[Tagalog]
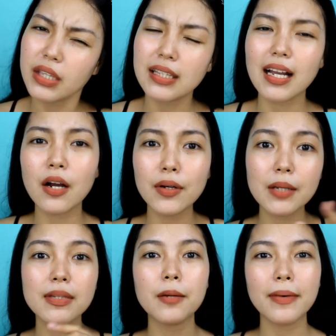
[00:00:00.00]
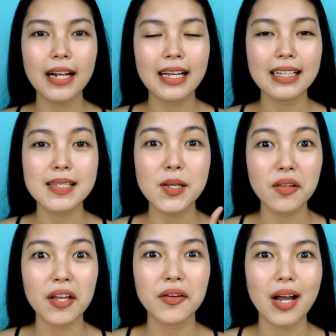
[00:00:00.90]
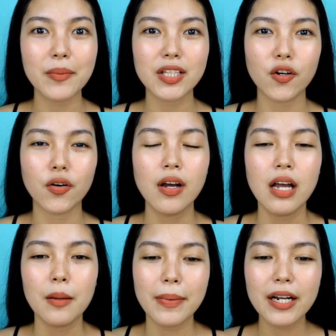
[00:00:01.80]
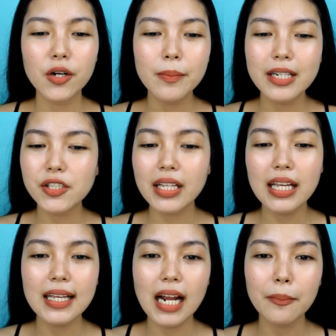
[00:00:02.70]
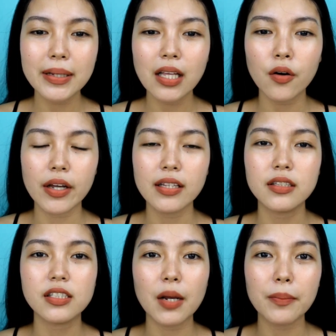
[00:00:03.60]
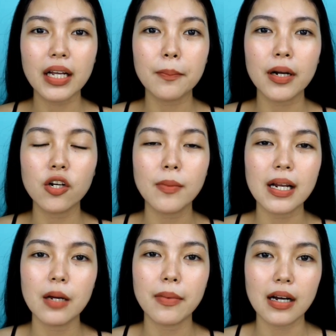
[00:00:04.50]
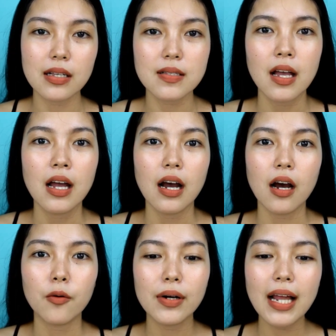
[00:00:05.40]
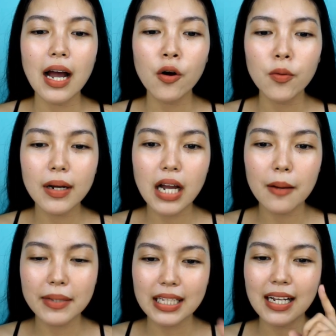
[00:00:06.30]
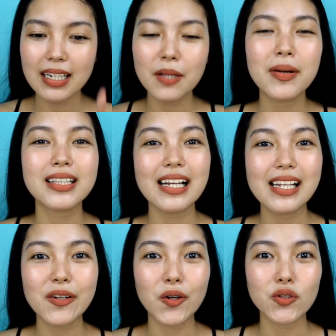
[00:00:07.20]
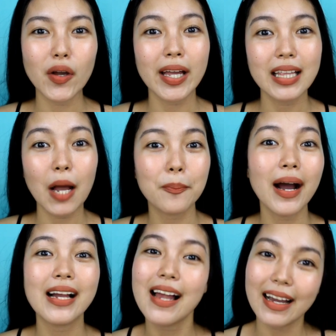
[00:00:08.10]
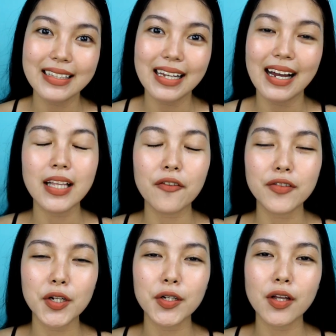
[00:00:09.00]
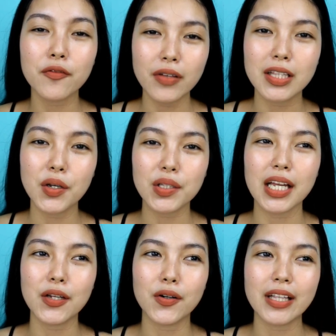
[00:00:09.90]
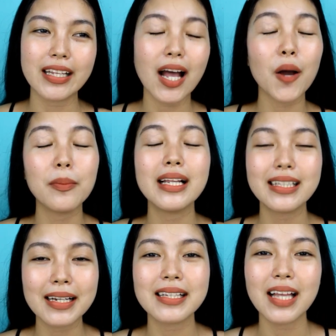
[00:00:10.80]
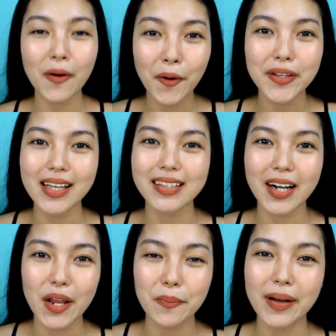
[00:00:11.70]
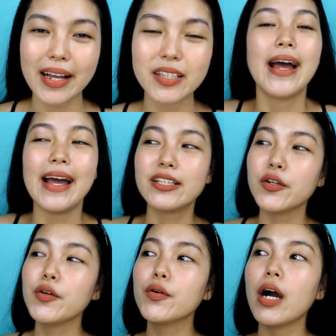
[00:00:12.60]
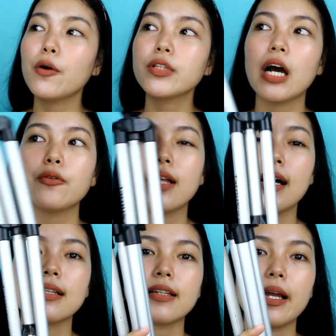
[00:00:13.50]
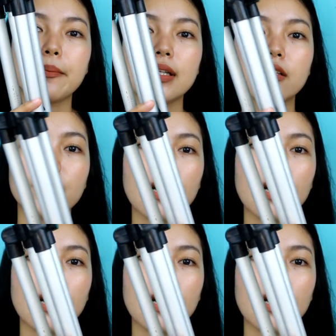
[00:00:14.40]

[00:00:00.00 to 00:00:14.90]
nagagawa naman ng paraan kasi yun ngayon gamit ko. Pero medyo nahihirapan ako and syempre kapag lumalabas, uh, wala akong magamit. Alangan namang daling ko to eh napakalaki niya. After ng video na yon ay nakabili na rin ako ng tripod. Ito yung kauna-unahang tripod ko